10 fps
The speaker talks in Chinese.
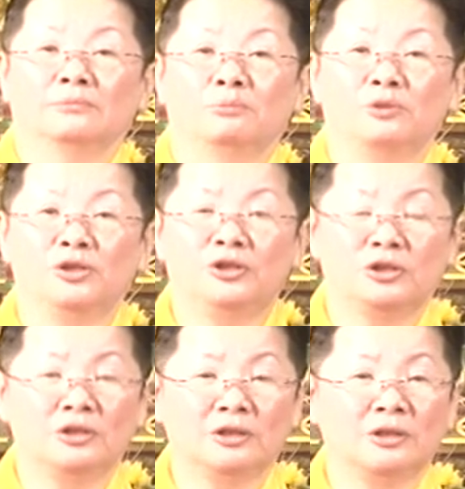不是
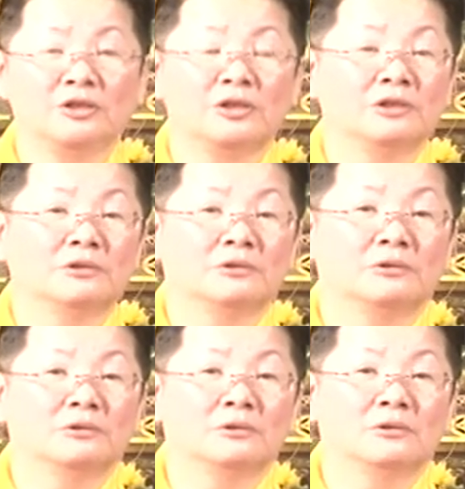事实的事，
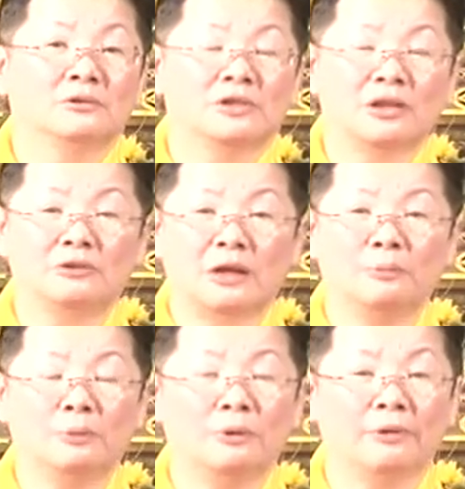造谣
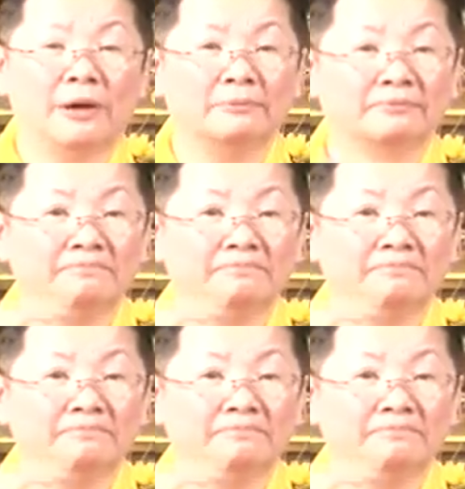破坏，